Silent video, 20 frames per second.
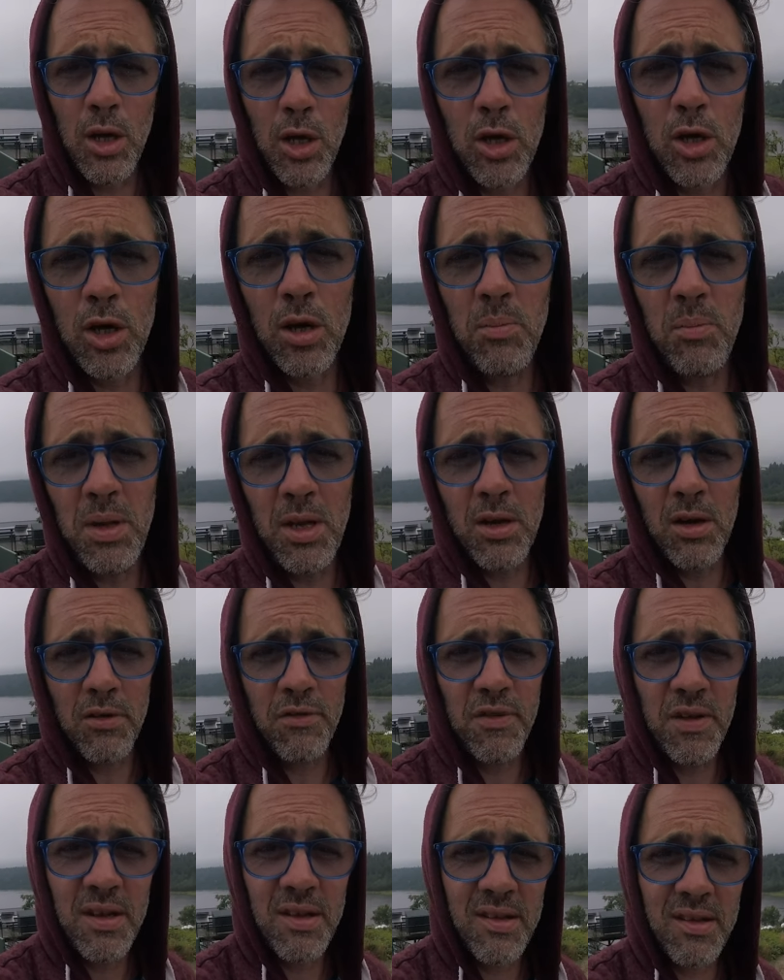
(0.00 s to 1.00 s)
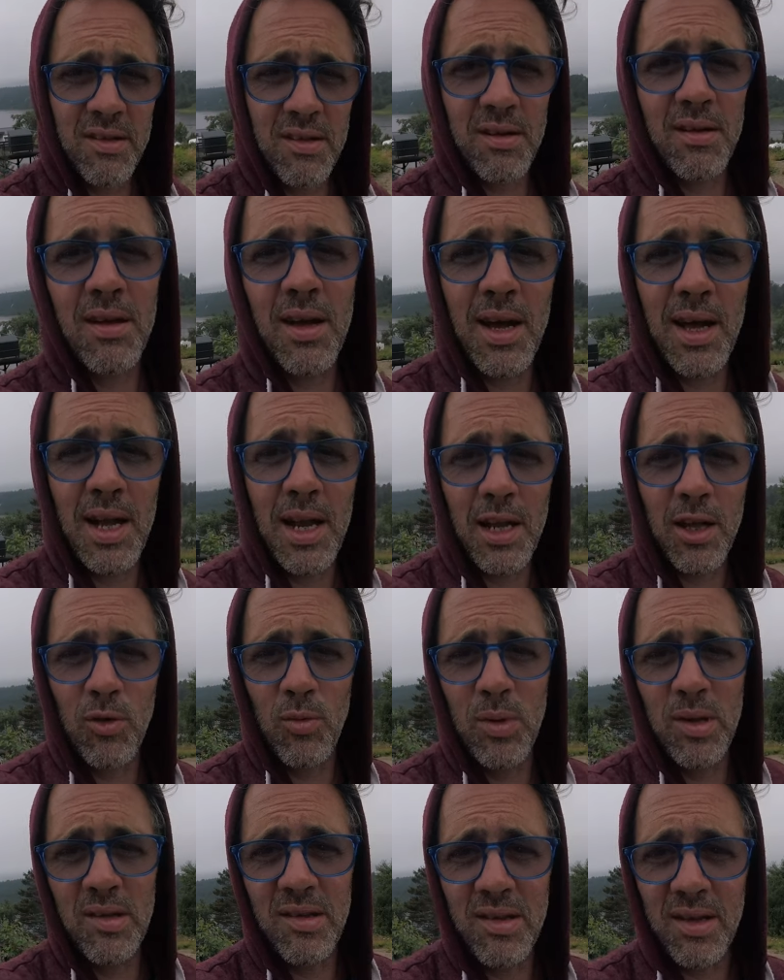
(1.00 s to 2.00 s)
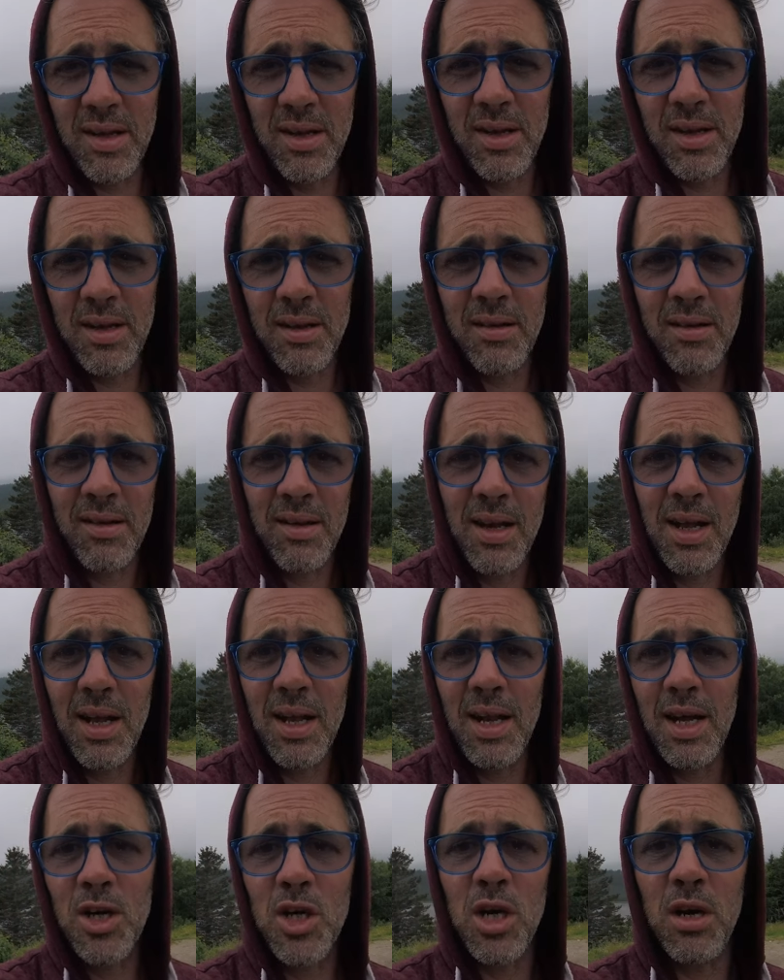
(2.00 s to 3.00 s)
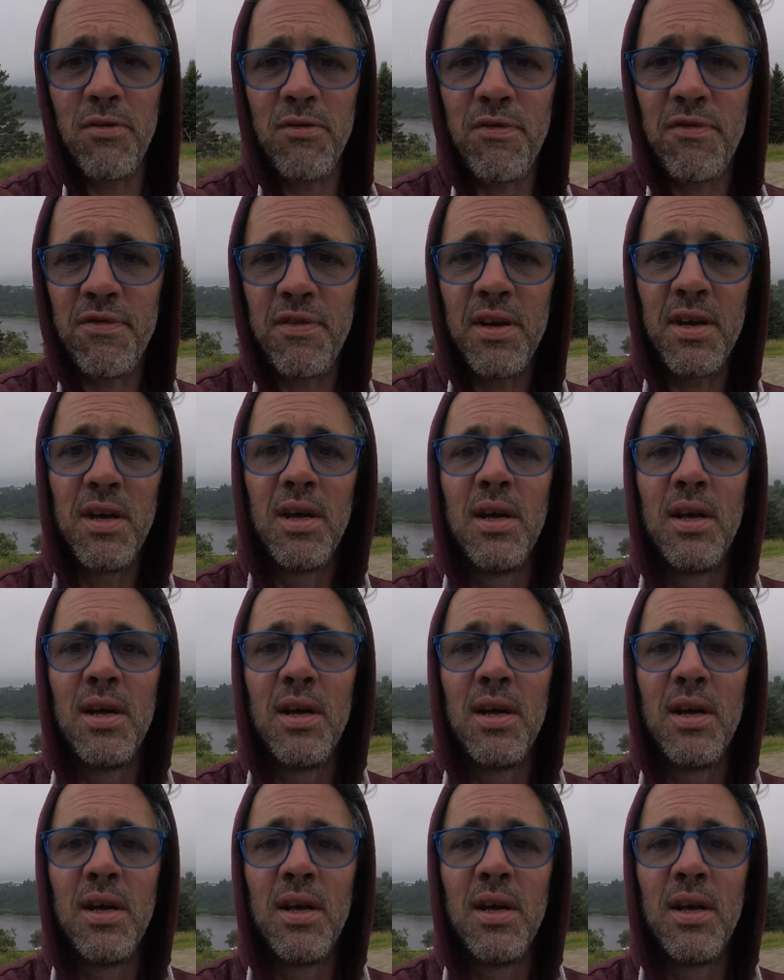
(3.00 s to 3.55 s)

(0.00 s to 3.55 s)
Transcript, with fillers: commis d'office à la cuisine. C'est elle la chef.